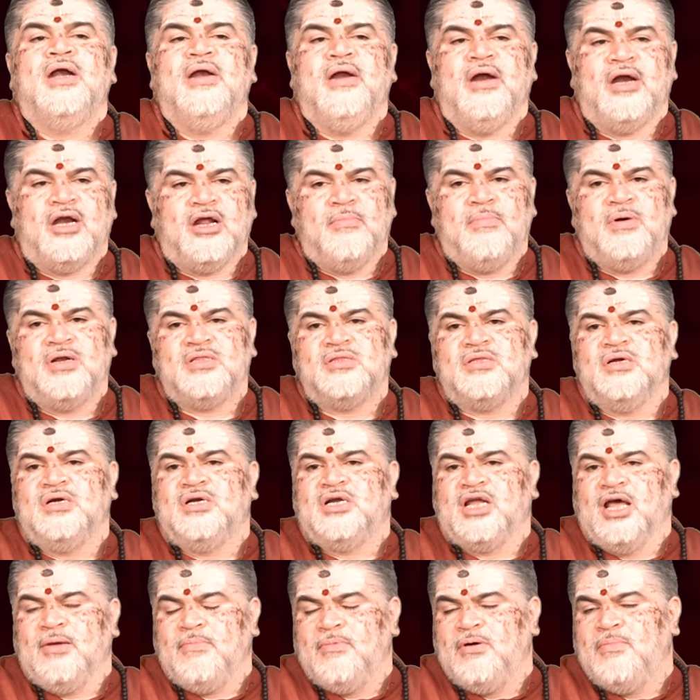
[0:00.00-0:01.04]
డేట్ ఆఫ్ బర్త్
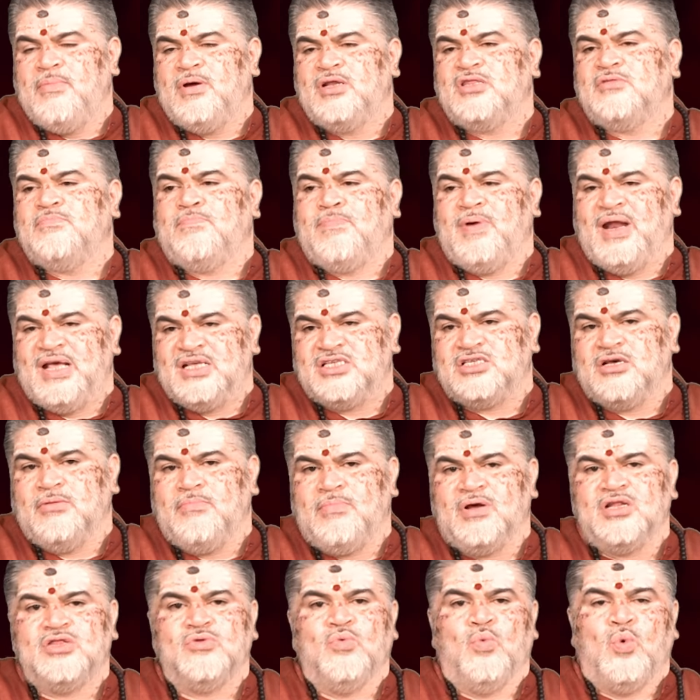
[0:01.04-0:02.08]
టైమ్ ఆఫ్ బర్త్ ప్లేస్ ఆఫ్
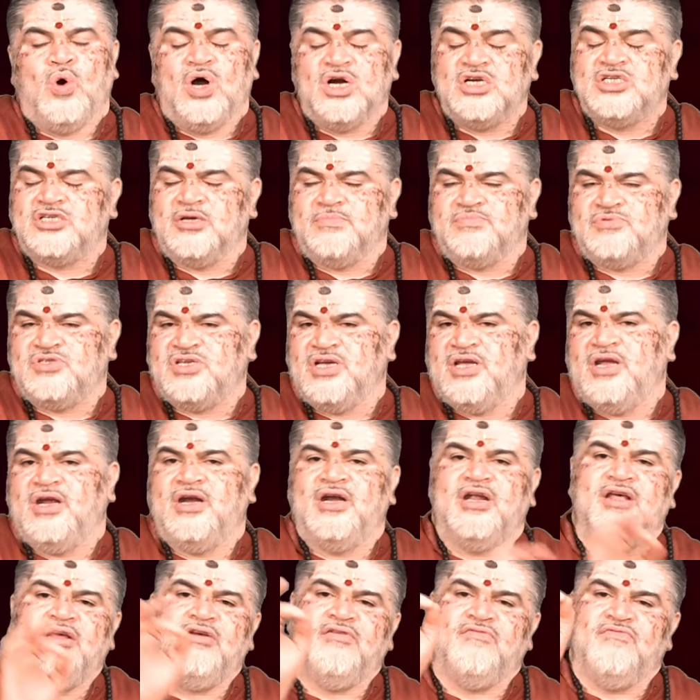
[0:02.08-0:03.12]
బర్త్ వాట్సప్
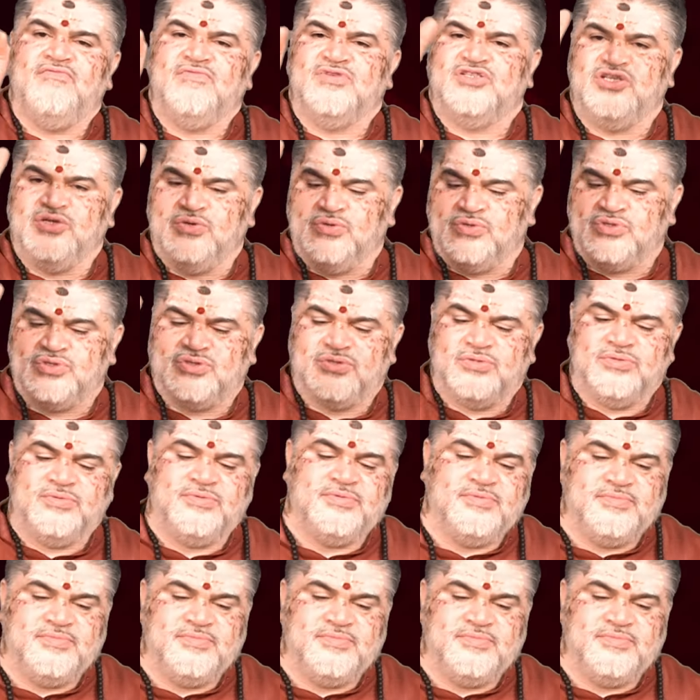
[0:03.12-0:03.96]
చేయండి విజయోస్తు